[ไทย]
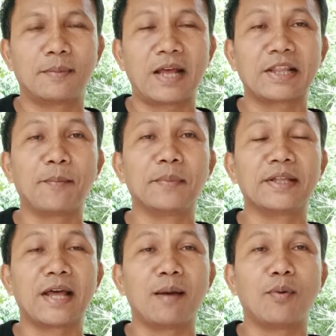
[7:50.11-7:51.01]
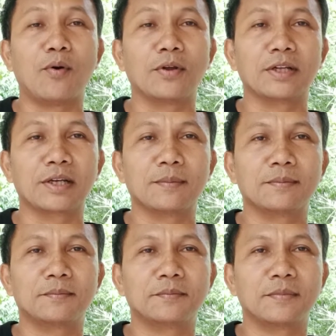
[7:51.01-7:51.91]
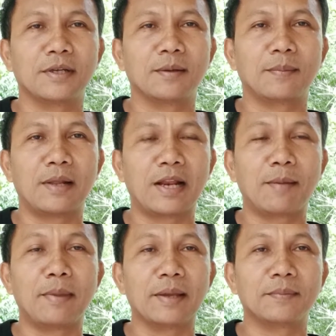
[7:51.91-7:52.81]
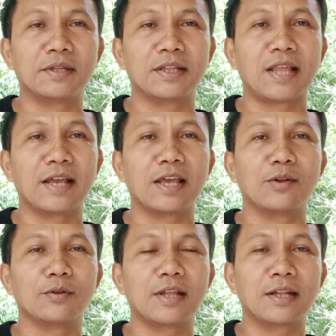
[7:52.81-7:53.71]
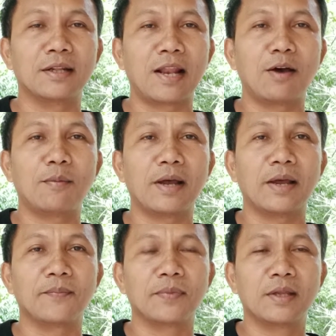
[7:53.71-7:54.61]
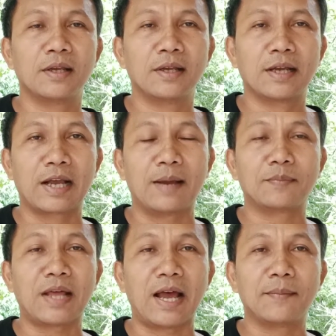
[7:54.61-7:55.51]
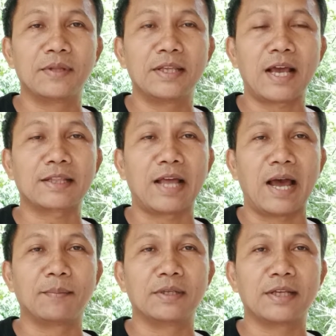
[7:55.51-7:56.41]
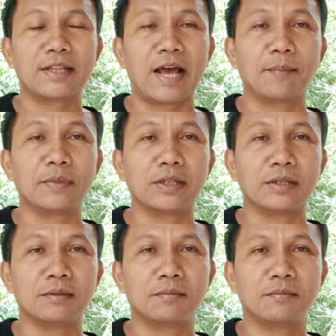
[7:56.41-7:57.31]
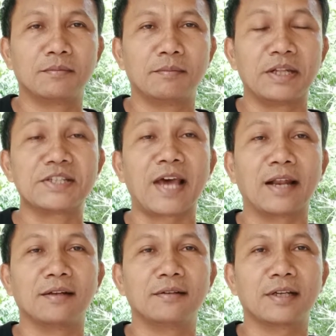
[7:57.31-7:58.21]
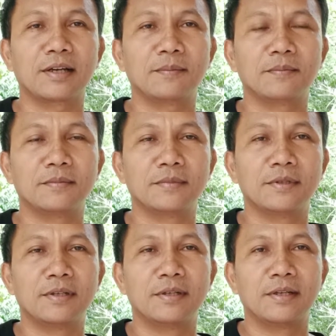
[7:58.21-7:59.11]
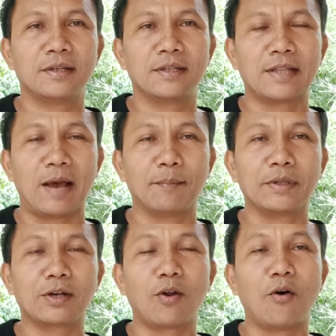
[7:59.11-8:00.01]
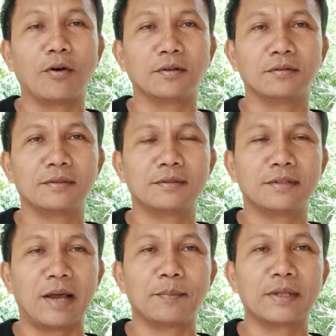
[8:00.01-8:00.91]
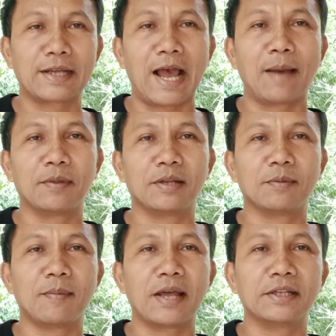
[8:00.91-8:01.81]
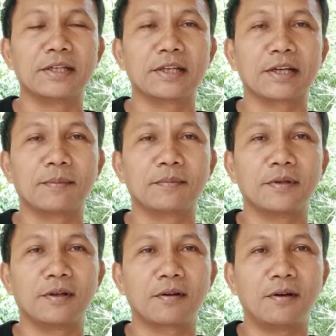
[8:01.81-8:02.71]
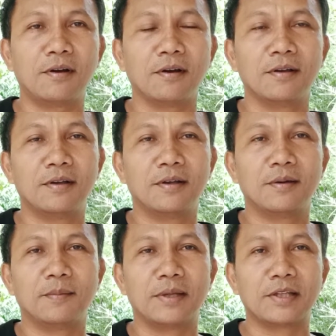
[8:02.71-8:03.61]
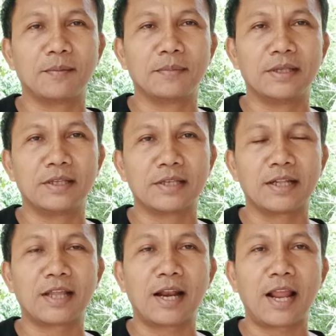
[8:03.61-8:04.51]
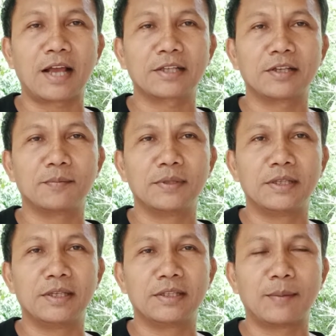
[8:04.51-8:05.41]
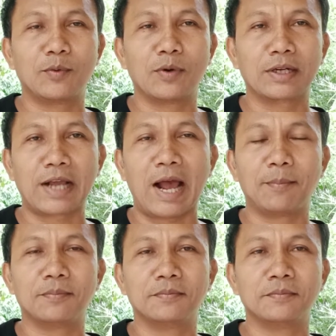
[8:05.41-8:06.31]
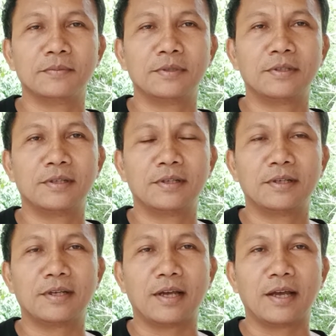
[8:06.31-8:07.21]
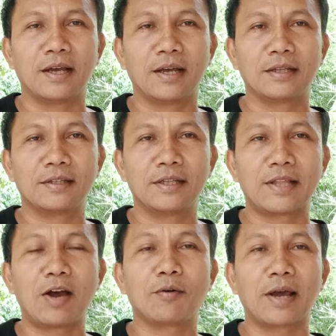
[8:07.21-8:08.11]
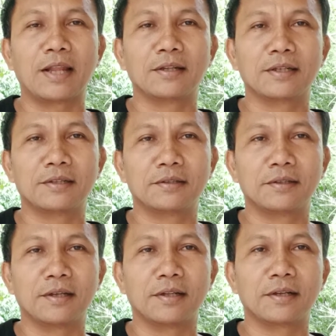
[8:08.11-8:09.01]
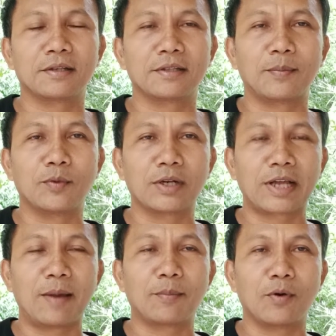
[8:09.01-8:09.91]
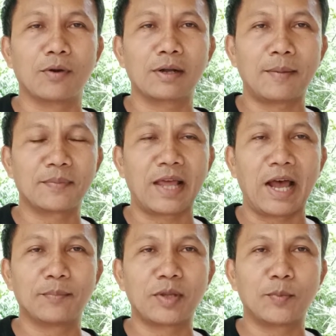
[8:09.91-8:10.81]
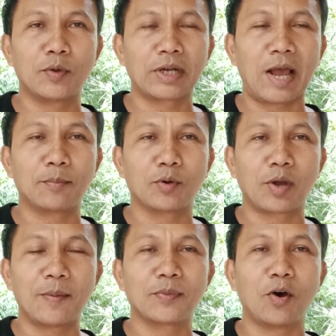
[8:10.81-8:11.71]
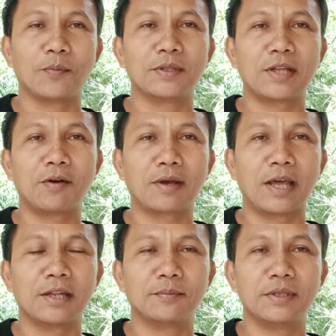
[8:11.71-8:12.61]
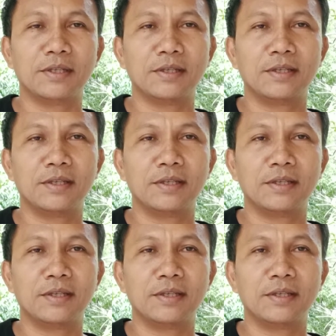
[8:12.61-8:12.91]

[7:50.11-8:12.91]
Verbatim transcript: พระธรรมเมธาพรนะครับระเบบทิตายาโนท่านเล่าว่าคำถามที่ยักษ์ถามเนี่ยจะถามเป็น เป็นฉันนะครับ ถามเป็นโกลนถานกาบอะไรประมาณนี้นะครับ แล้วก็มันจะมีฉันทลักษ์จะมีจำนวนคํำที่เท่ากันจำนวนคำของคำถาม จำนวนคำของคำตอบนี่เท่ากัน มี